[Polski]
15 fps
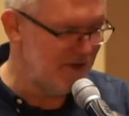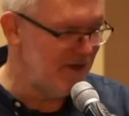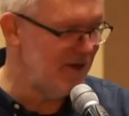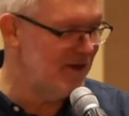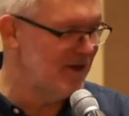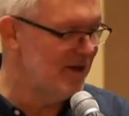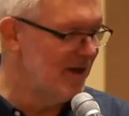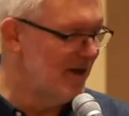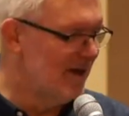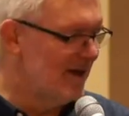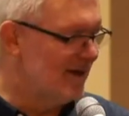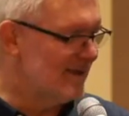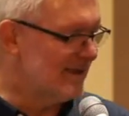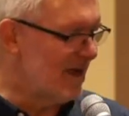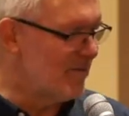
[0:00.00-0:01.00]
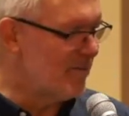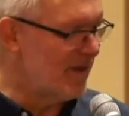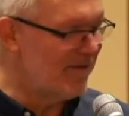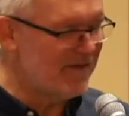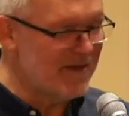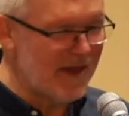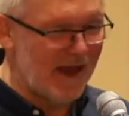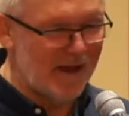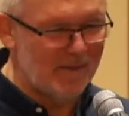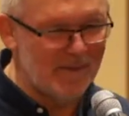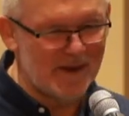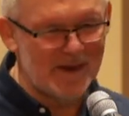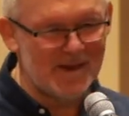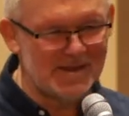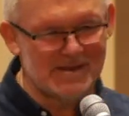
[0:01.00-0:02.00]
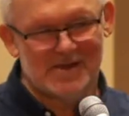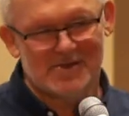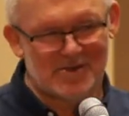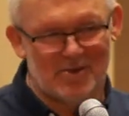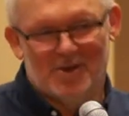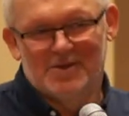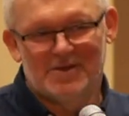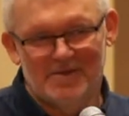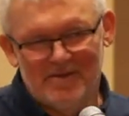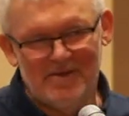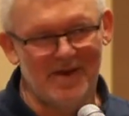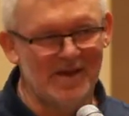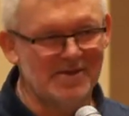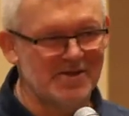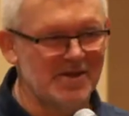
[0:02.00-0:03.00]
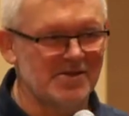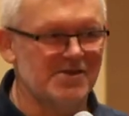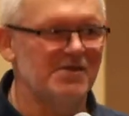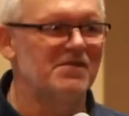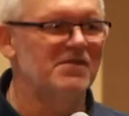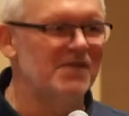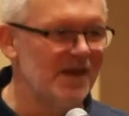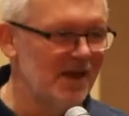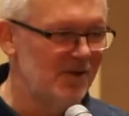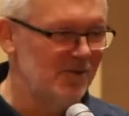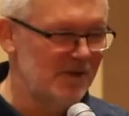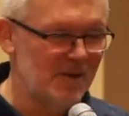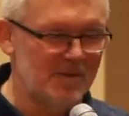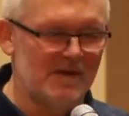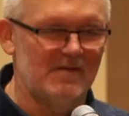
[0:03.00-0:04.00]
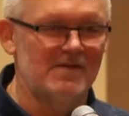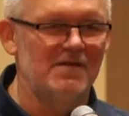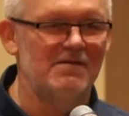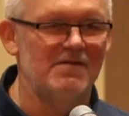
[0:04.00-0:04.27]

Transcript: i zapewniamy, zresztą o tym wiecie, że wielu, naprawdę